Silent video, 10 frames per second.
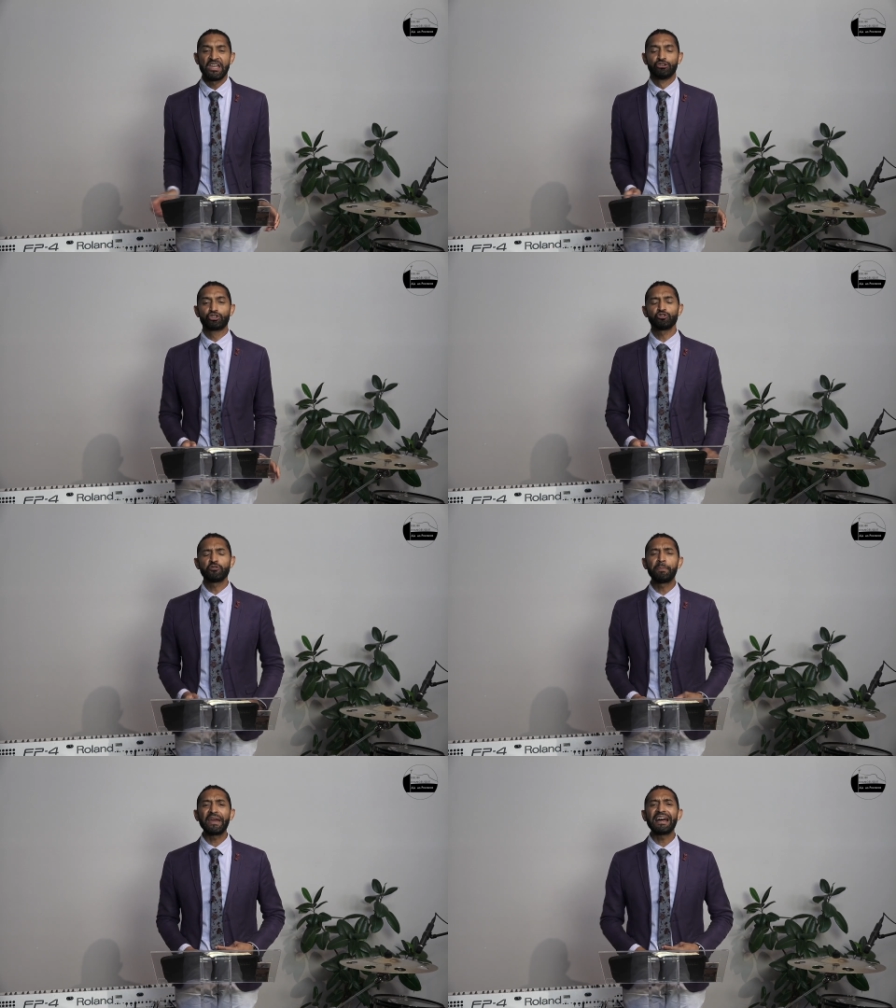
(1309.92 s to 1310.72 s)
je
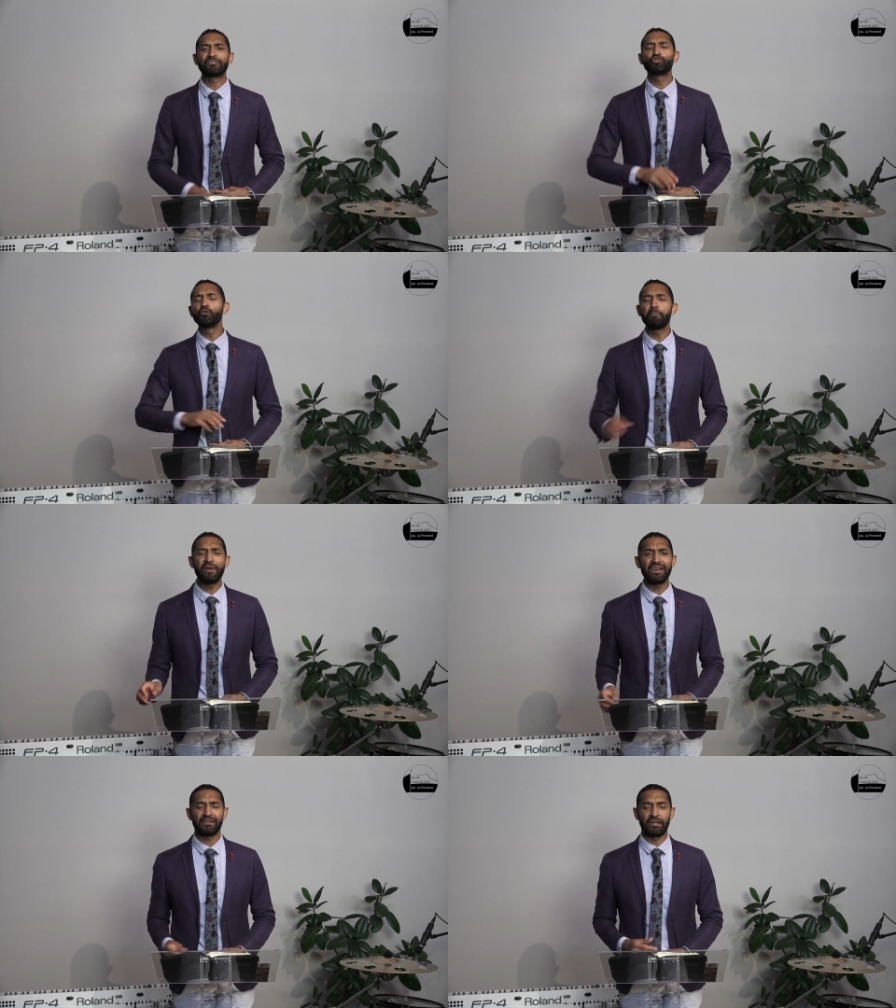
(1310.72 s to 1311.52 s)
suis prêt à tout
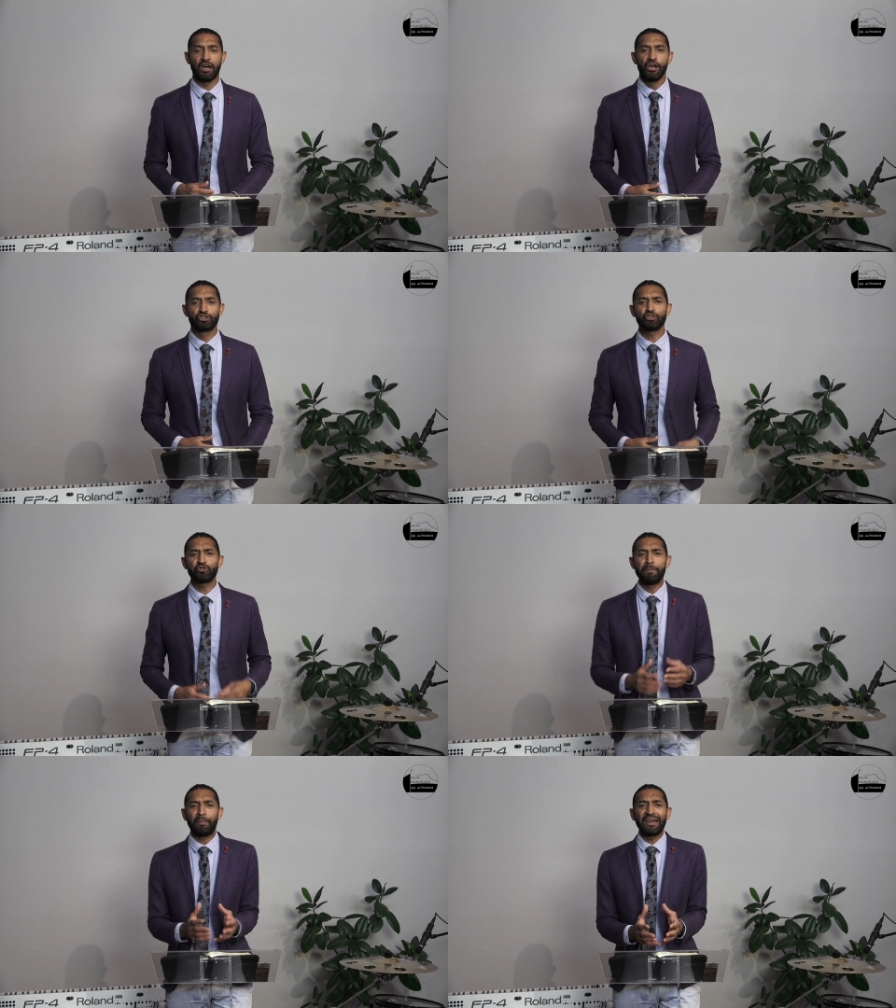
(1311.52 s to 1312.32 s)
perdre, je
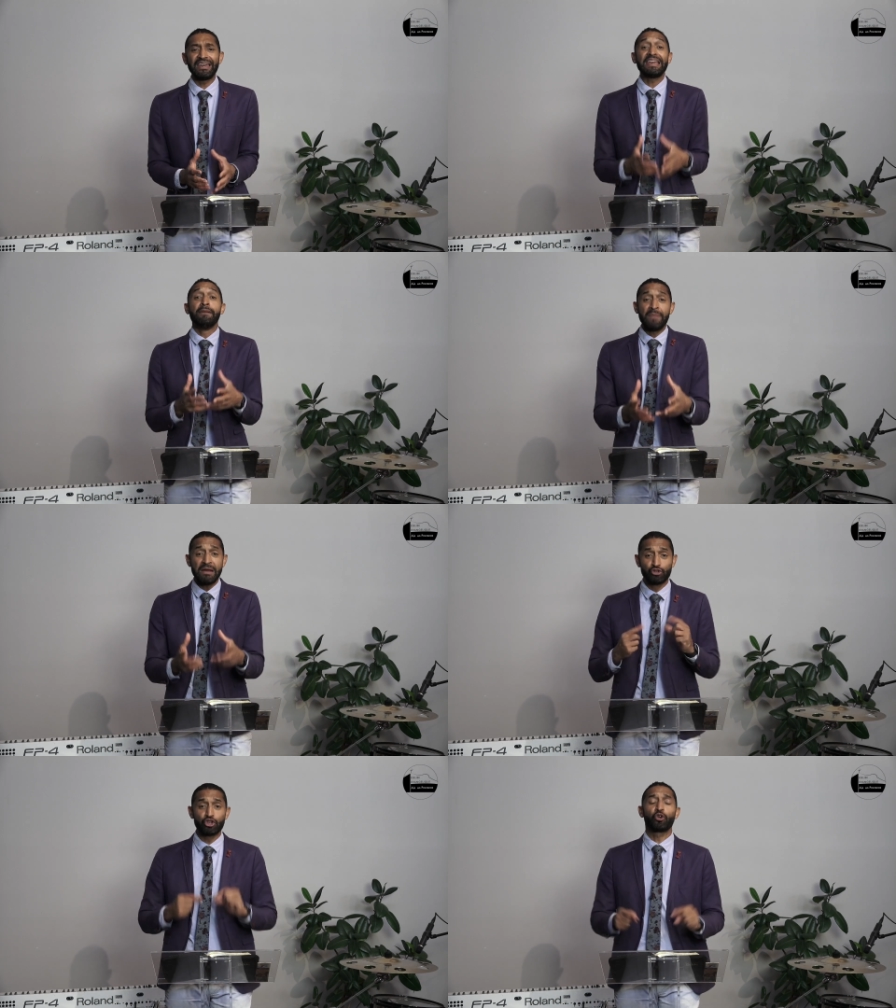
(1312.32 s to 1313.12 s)
suis prêt et
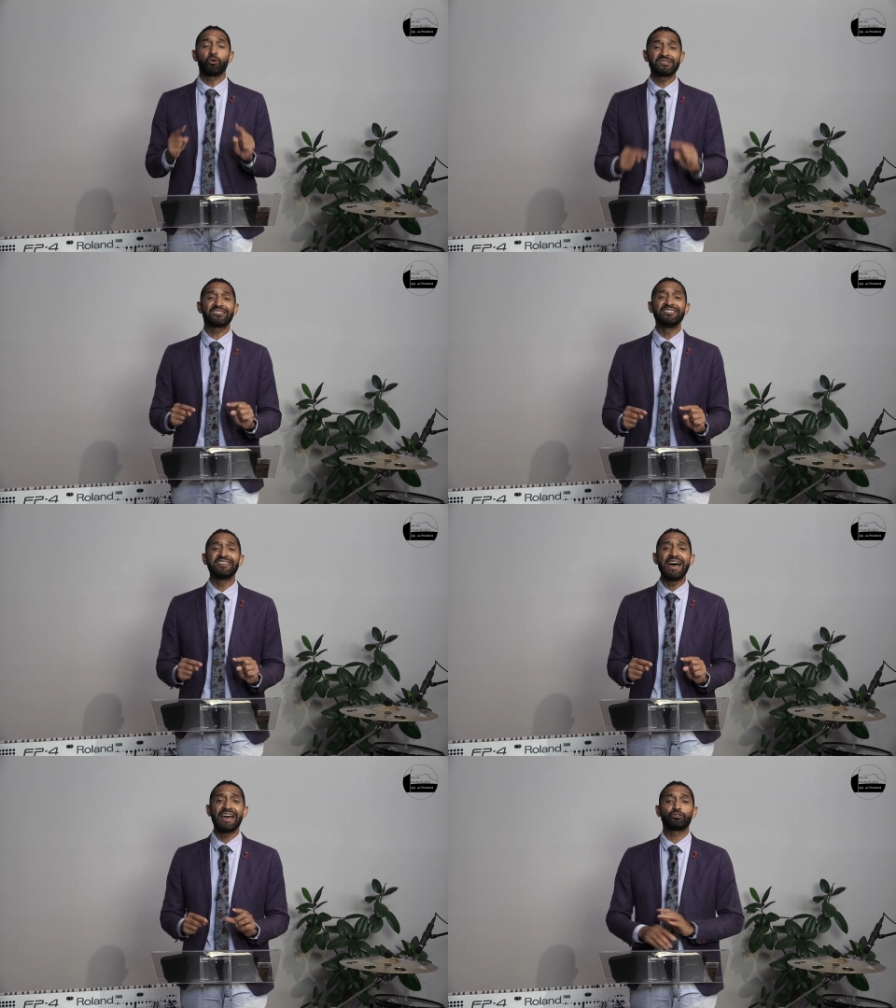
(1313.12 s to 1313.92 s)
même je
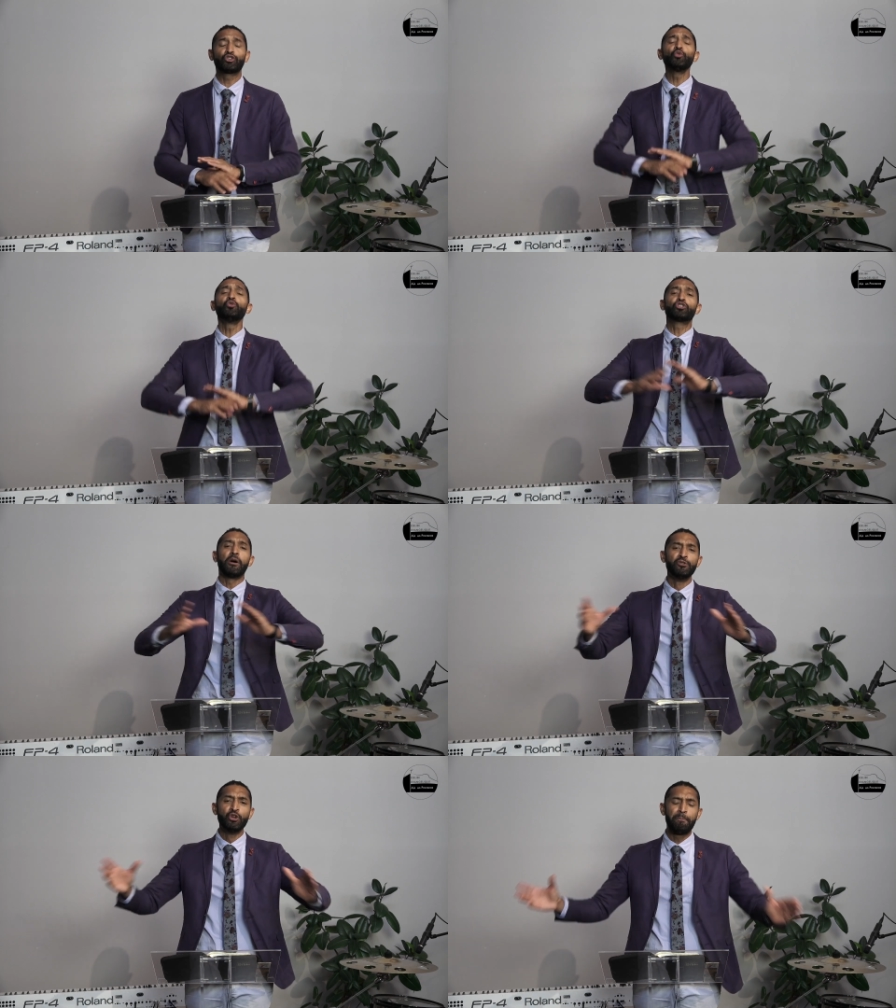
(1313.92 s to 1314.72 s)
considère tout
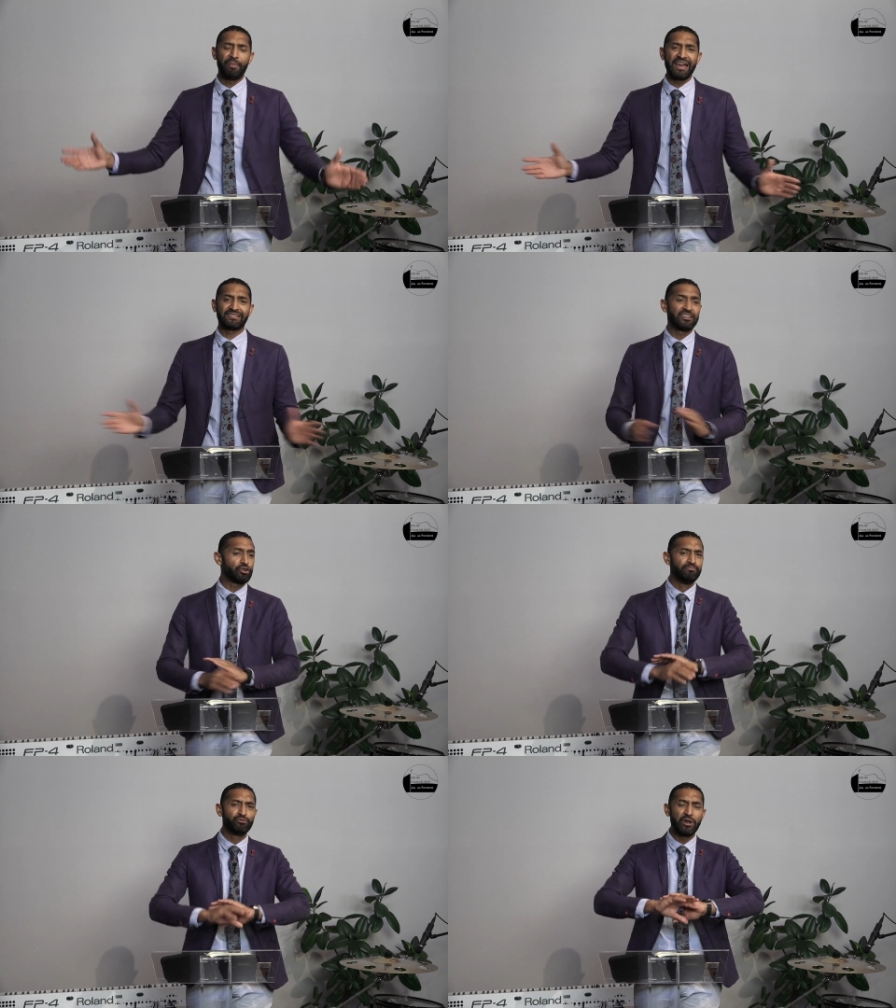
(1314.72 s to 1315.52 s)
comme une perte et
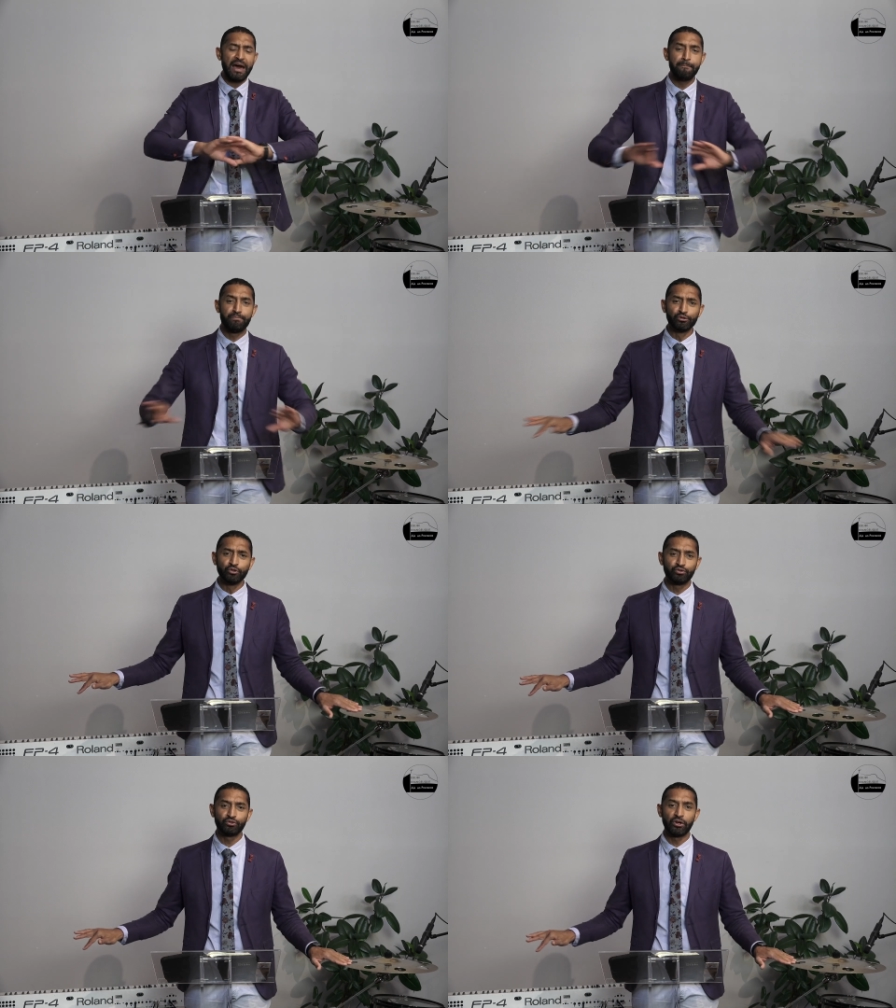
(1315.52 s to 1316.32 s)
comme de la
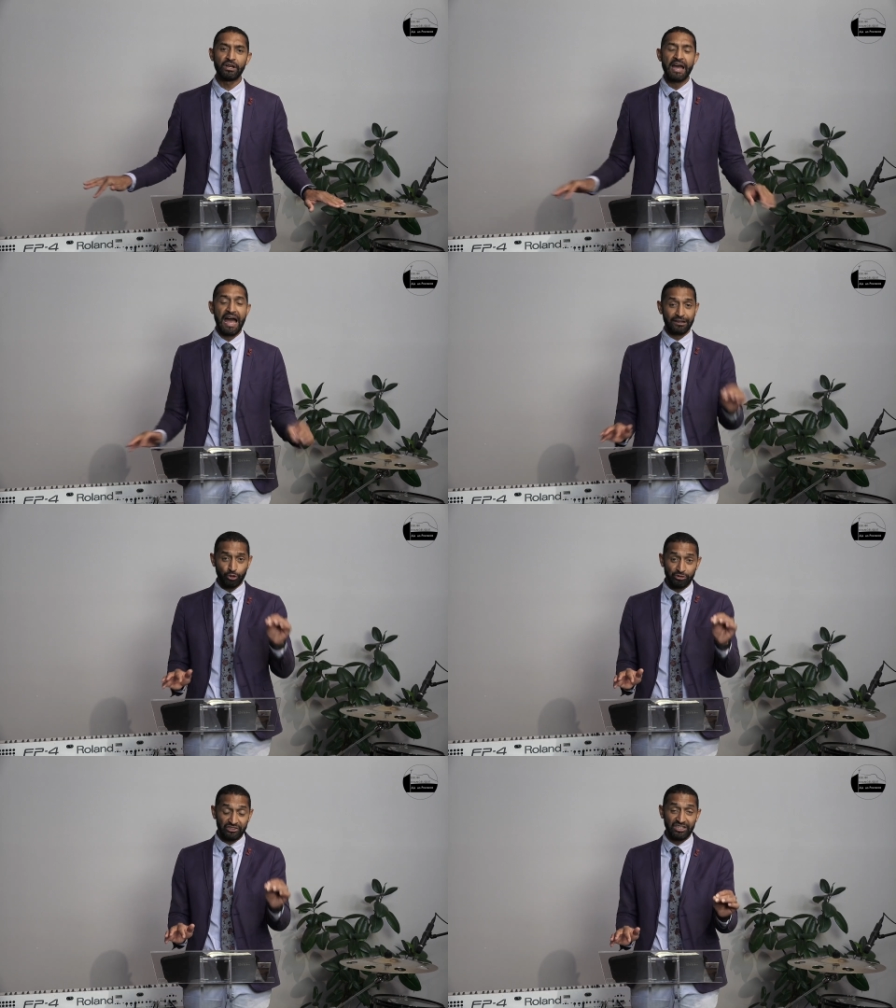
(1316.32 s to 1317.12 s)
boue à
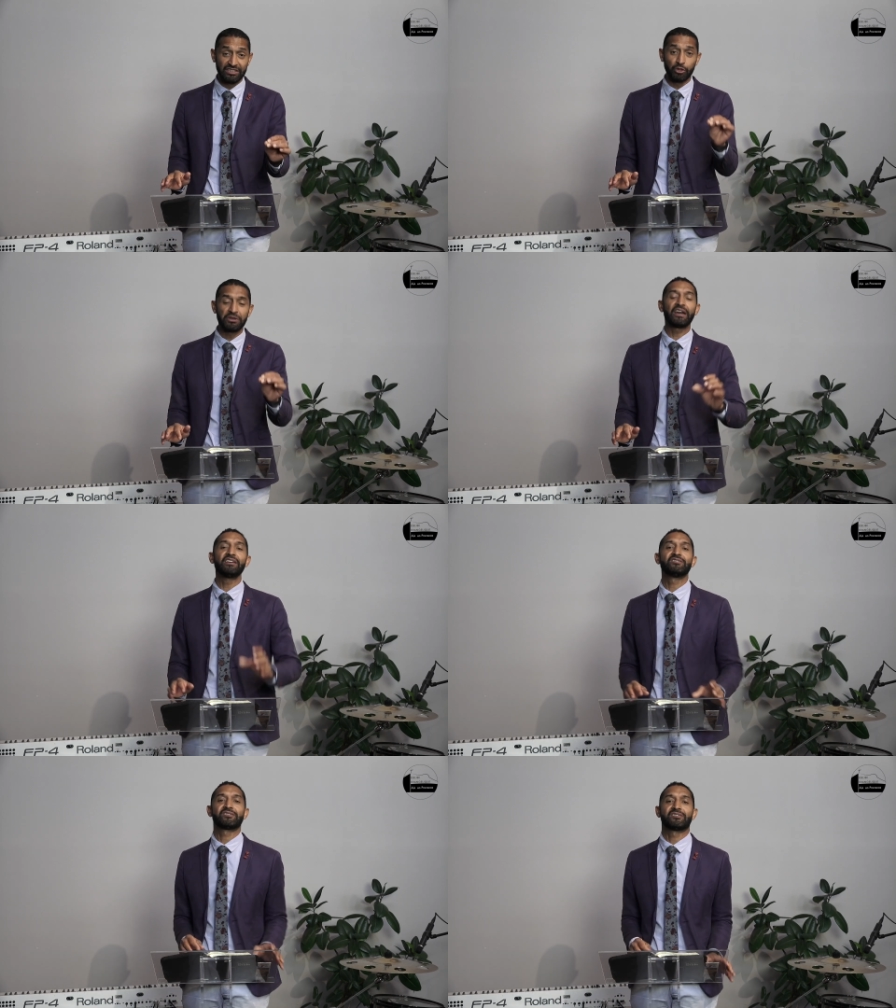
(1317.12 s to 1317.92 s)
côté de
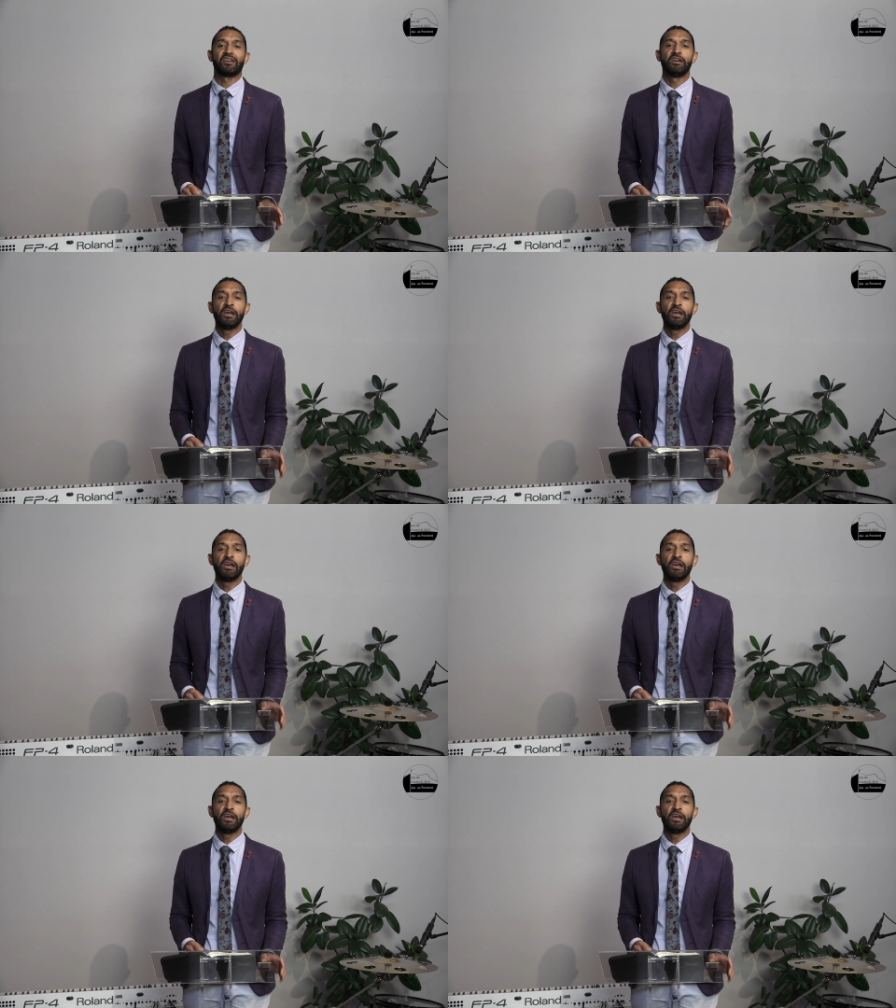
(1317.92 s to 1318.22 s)
Christ,